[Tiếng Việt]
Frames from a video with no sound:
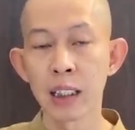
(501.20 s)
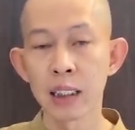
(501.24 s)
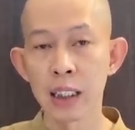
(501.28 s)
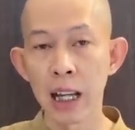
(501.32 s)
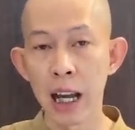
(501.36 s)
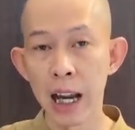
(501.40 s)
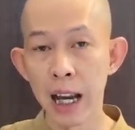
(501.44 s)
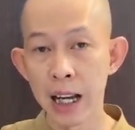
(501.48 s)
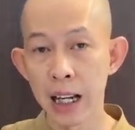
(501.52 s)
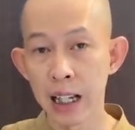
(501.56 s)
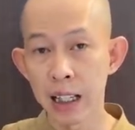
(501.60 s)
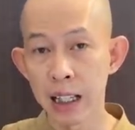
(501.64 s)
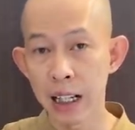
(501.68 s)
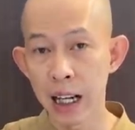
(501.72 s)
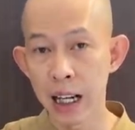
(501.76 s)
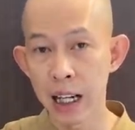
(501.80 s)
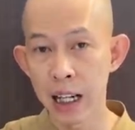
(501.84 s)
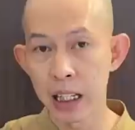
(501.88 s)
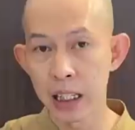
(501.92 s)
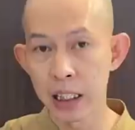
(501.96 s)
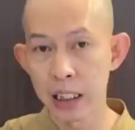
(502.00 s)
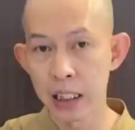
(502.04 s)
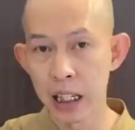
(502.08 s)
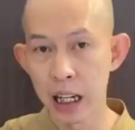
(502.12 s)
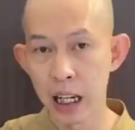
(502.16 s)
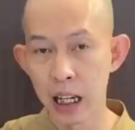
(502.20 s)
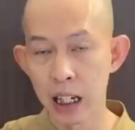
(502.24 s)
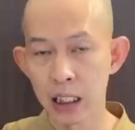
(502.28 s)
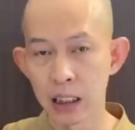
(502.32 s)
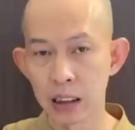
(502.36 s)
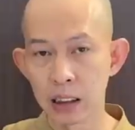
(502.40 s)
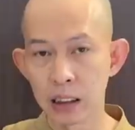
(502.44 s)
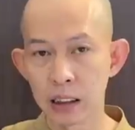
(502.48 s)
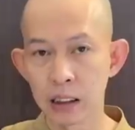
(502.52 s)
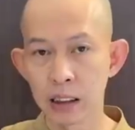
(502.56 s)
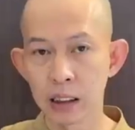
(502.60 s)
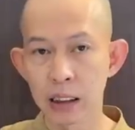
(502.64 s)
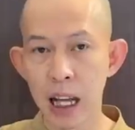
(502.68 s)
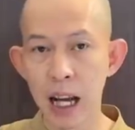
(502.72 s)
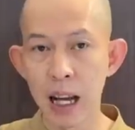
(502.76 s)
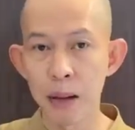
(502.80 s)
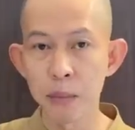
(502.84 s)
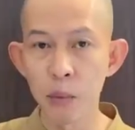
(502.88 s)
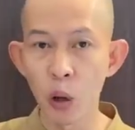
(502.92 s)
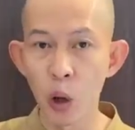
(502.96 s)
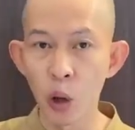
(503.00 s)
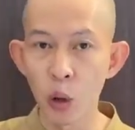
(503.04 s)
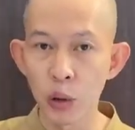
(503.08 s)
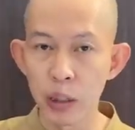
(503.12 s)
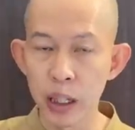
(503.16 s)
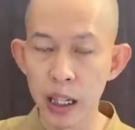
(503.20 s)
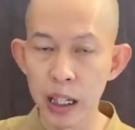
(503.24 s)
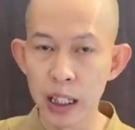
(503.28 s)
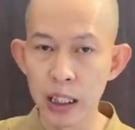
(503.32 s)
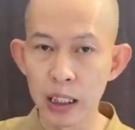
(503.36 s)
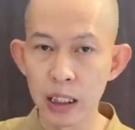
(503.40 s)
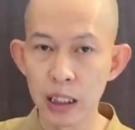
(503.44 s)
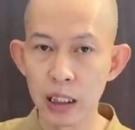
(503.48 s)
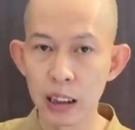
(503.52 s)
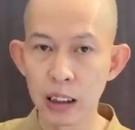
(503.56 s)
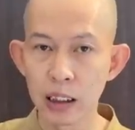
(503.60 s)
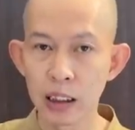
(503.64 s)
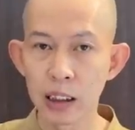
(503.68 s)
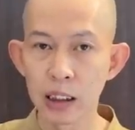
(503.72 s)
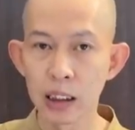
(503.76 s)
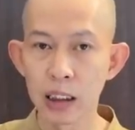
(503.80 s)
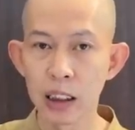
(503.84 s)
tháng, ngày, giờ. Tám ô này được